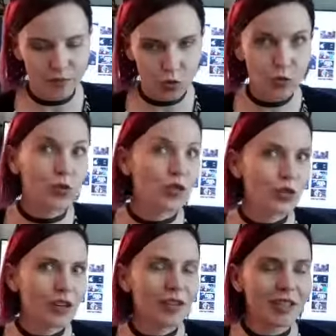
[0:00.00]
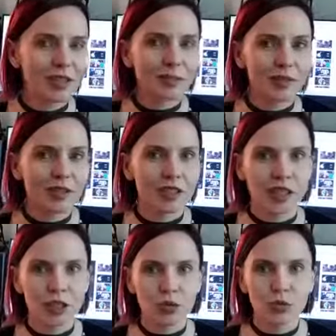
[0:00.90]
чувствую, что я в этом
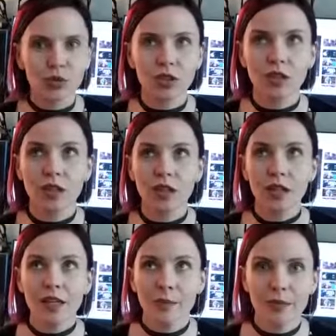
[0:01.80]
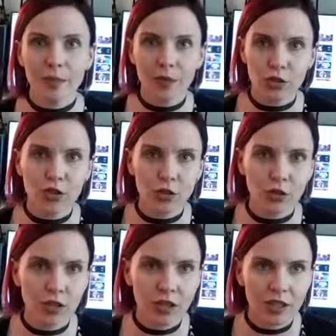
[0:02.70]
нахожусь, и я понимаю,
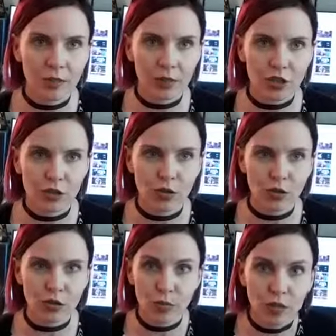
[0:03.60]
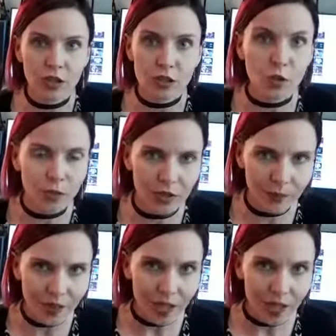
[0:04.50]
что это пришло уже более с опытом,